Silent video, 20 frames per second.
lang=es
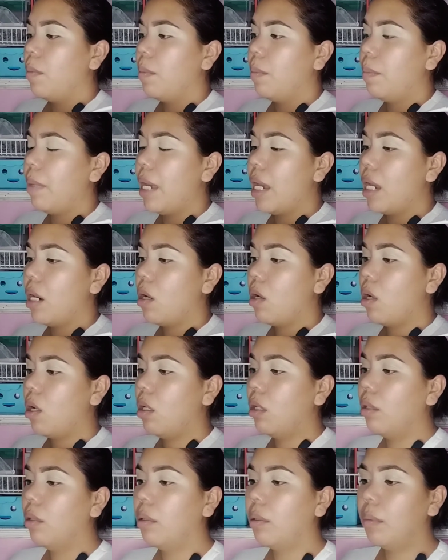Pero
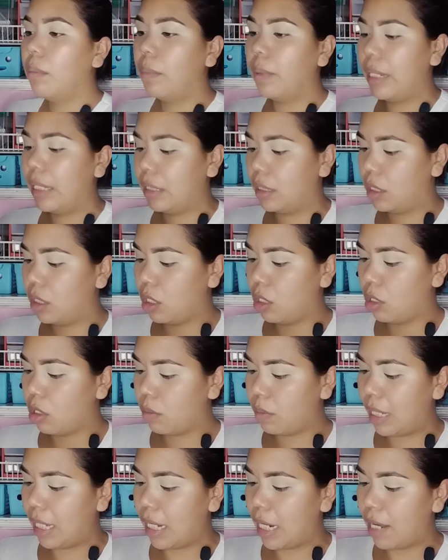pues yo no
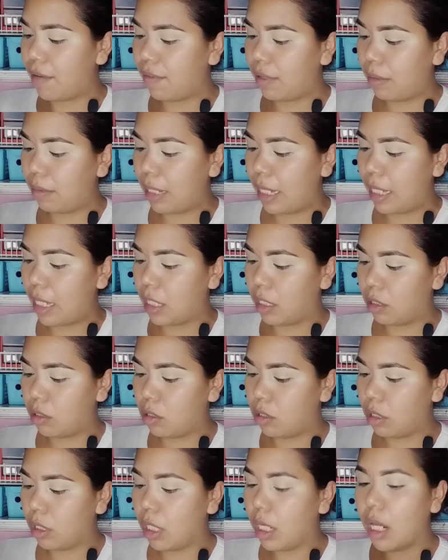me quería quedar
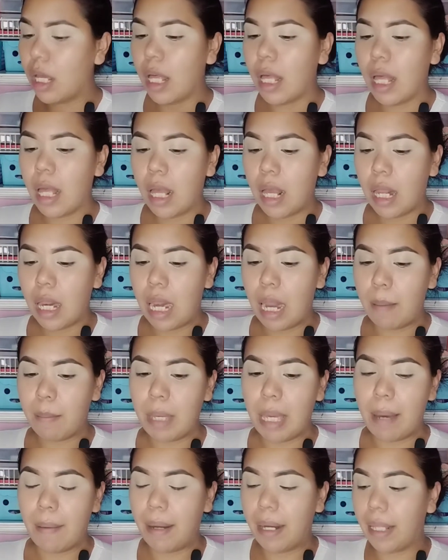con la
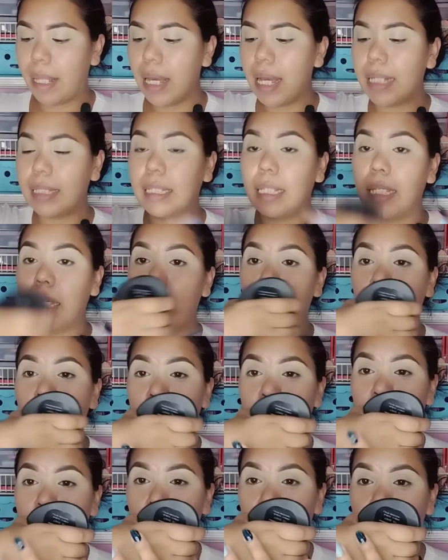mía, ¿verdad? Así que pues
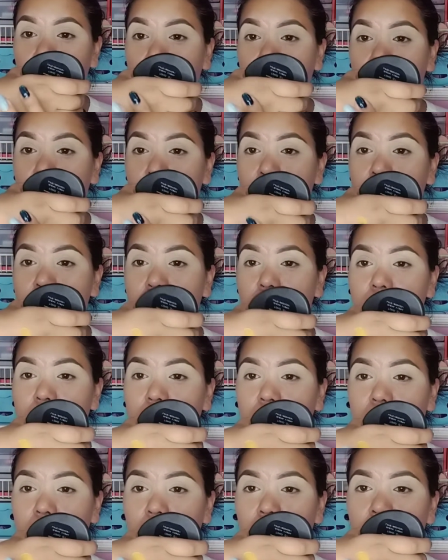bueno, chicas, vean
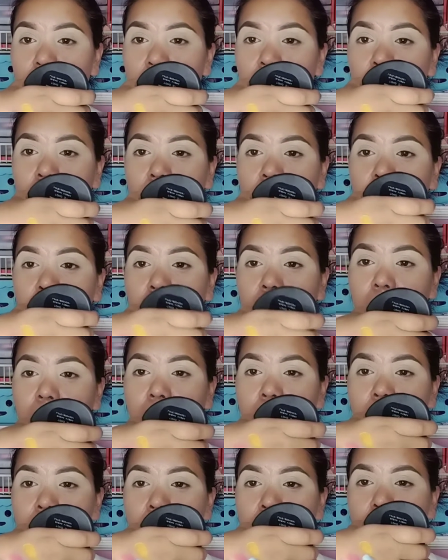este.
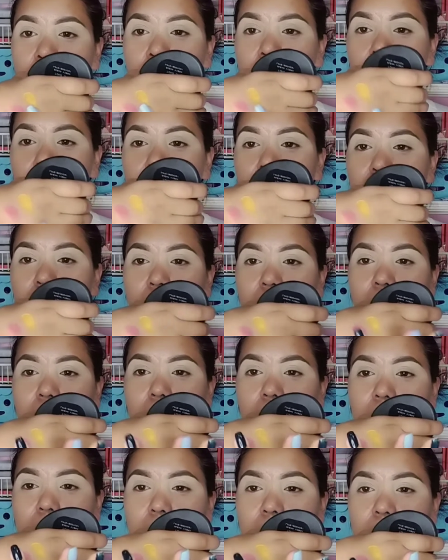
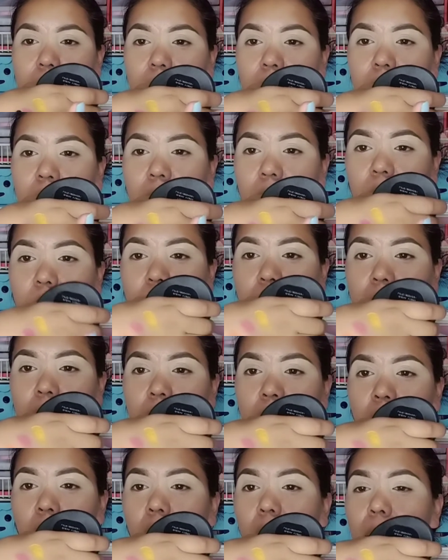Estas sombras.
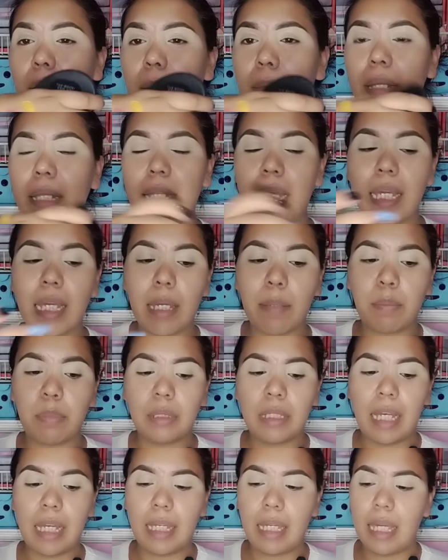Obviamente que
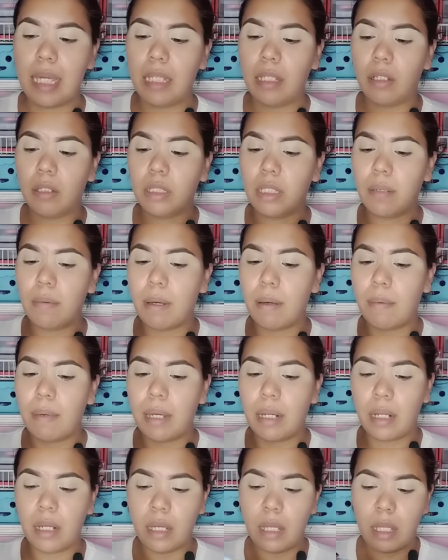pues aquí no se va a
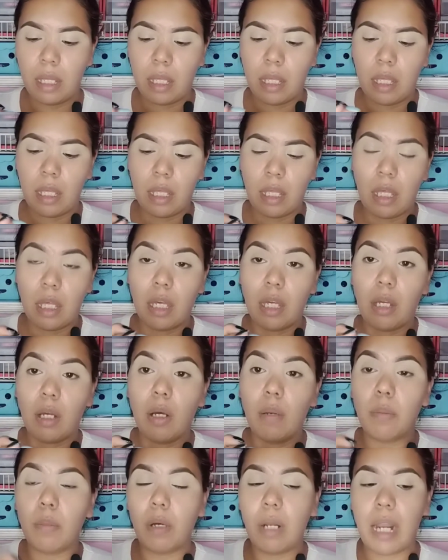ver
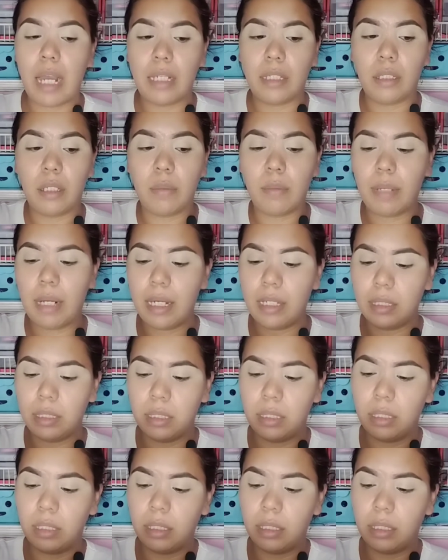como las sombras